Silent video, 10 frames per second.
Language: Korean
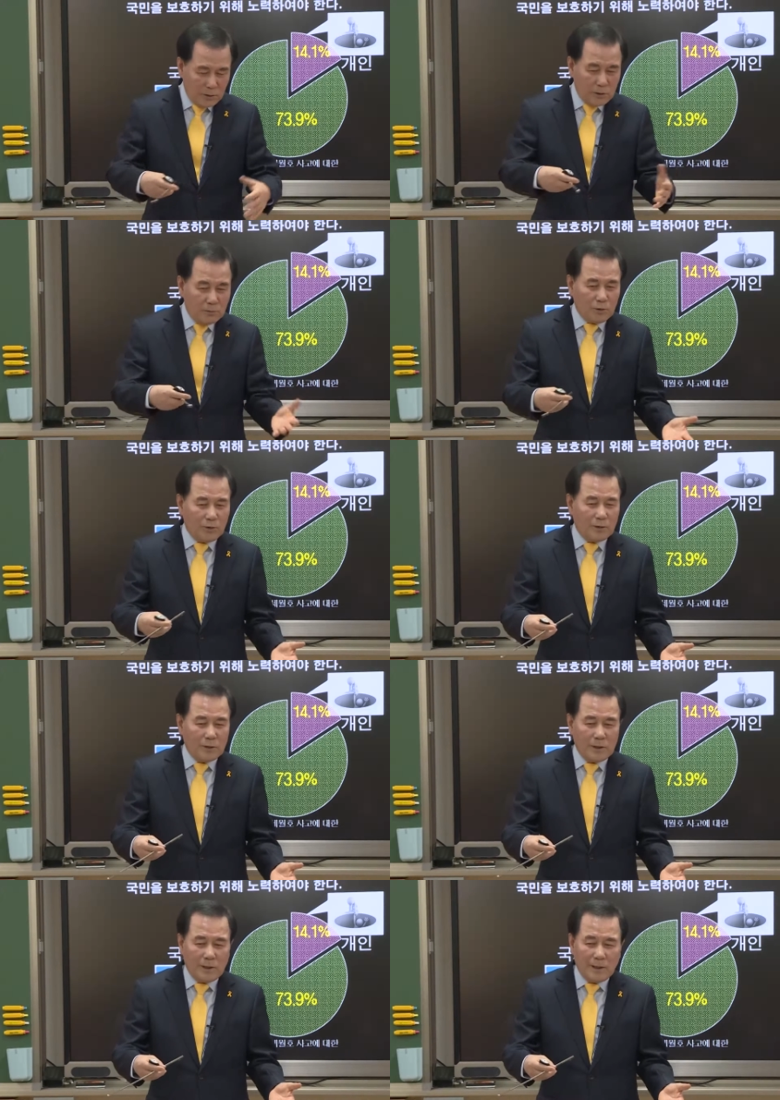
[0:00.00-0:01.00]
뭐,
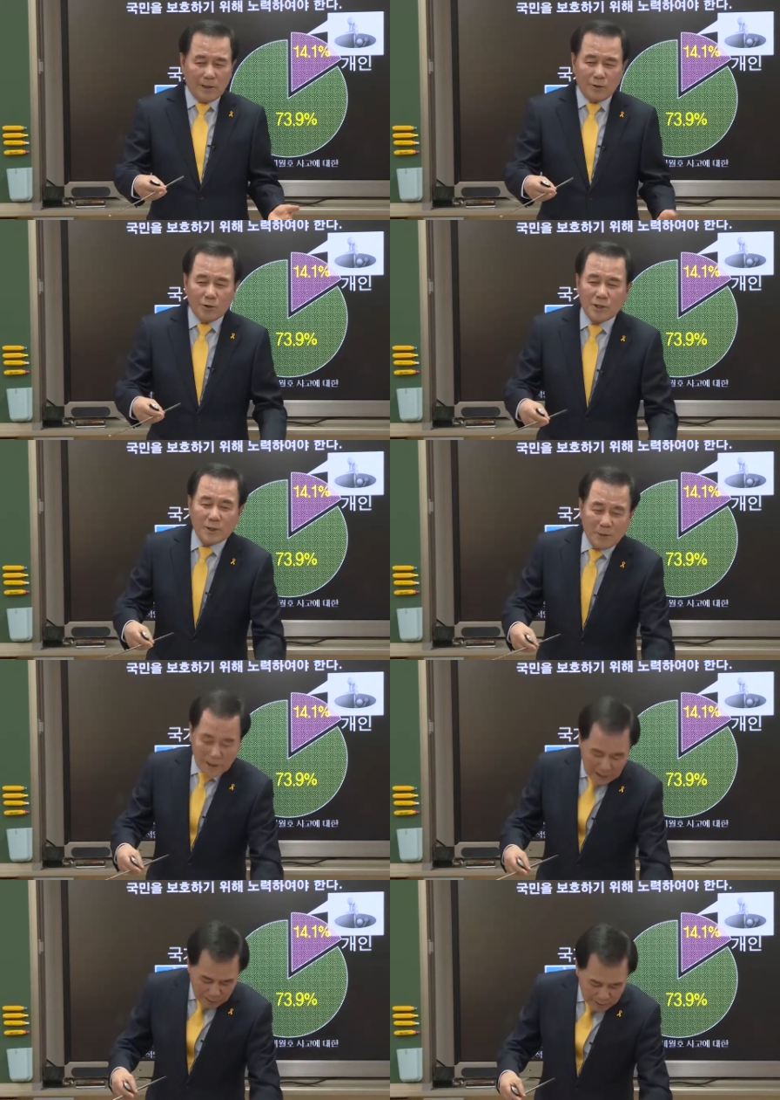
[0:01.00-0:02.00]
뉴스에 많이
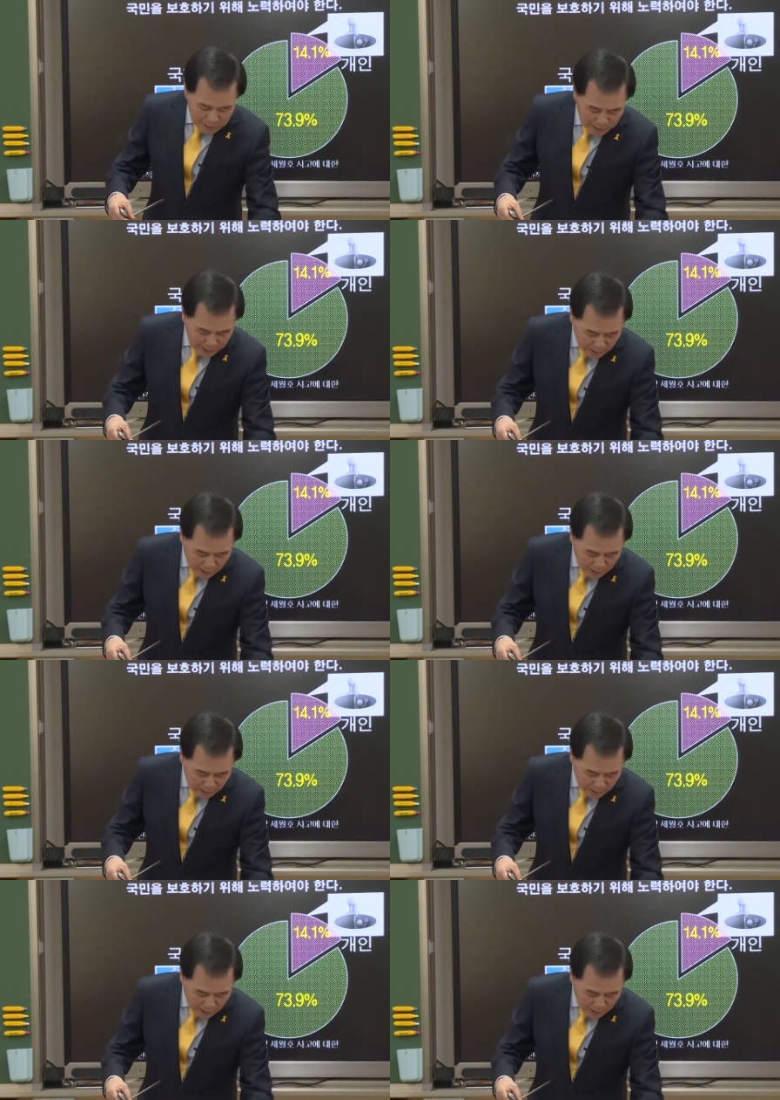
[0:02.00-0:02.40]
나왔으니까